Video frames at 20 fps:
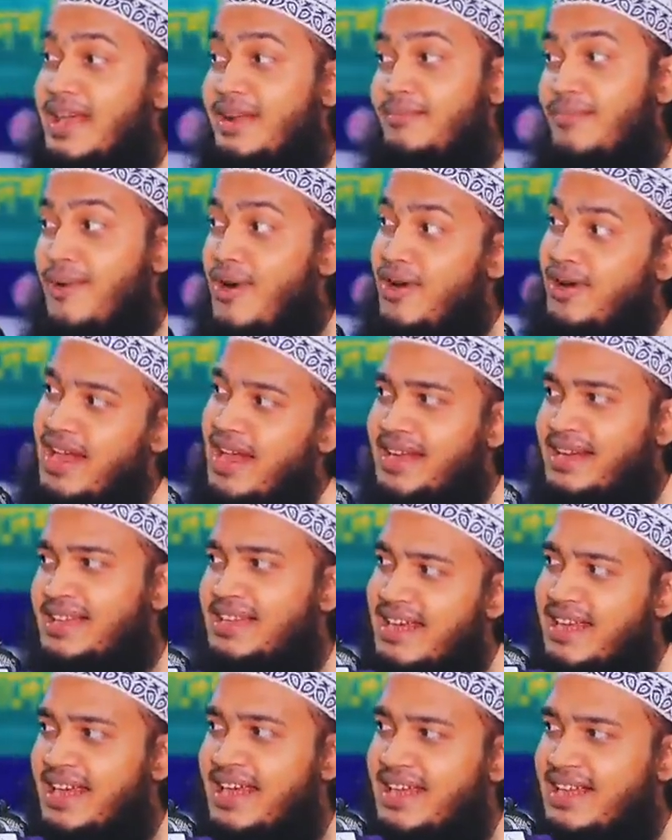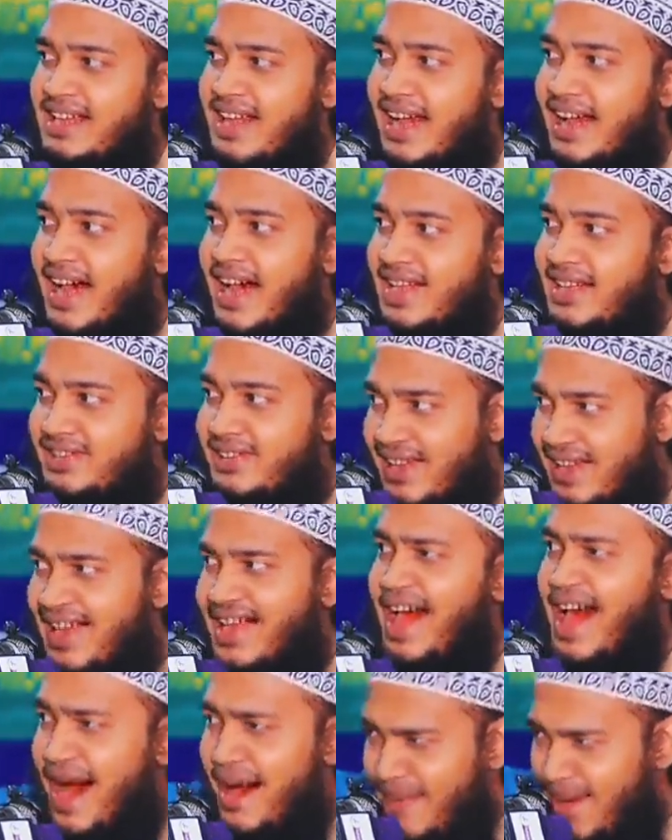আমাদের মনের ঠিকই জানা
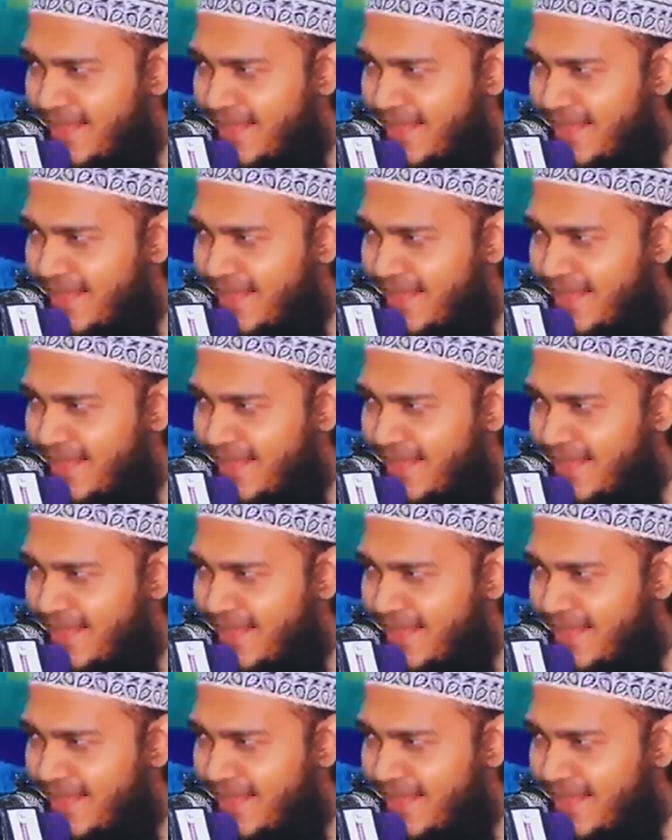আছে